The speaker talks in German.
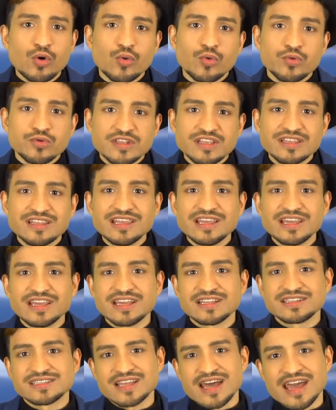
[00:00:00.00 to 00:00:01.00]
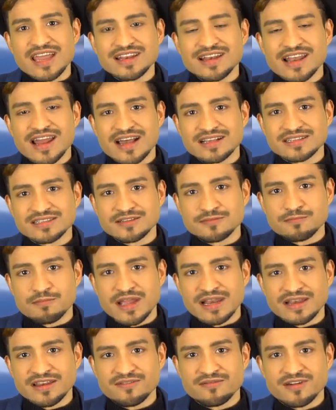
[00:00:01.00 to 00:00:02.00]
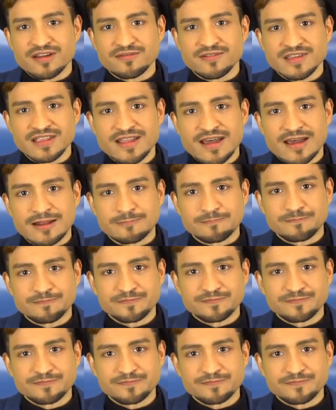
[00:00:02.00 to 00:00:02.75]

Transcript: und die Dinge sein lassen, mein lieber Wieder.